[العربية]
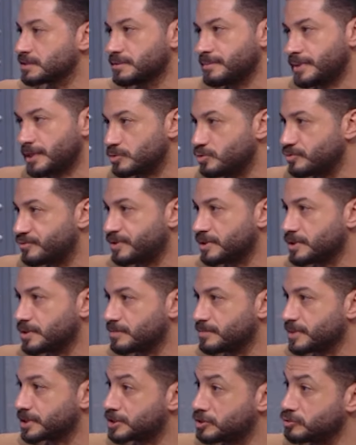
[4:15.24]
باك رايت ده
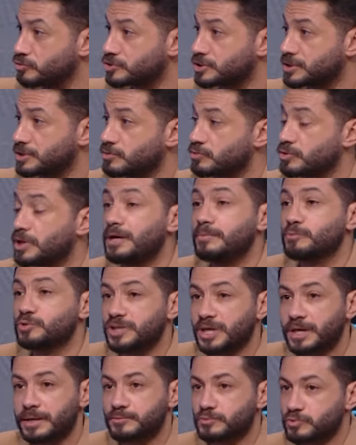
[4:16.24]
معروفه مسلوسي
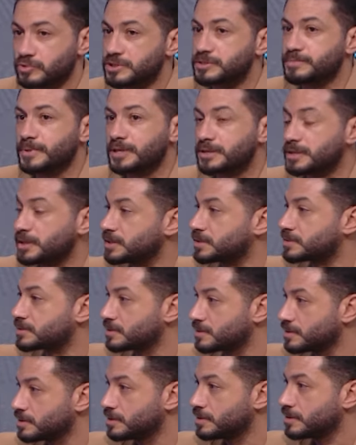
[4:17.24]
وراح منتخب تونس
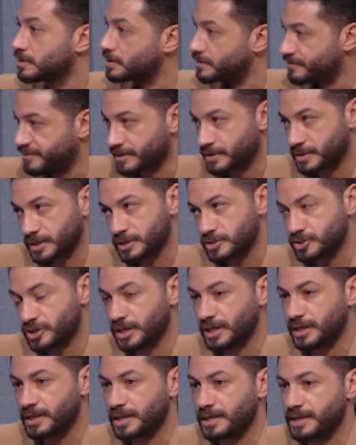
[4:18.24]
باك رايت اوكي
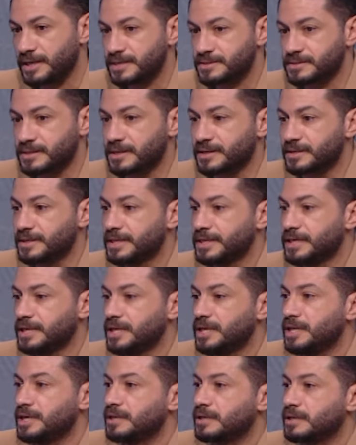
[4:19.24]
فالراجل شغال على هذا
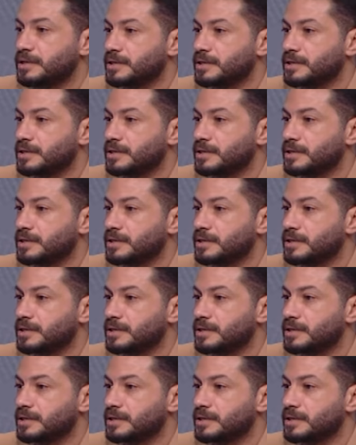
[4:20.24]
يعني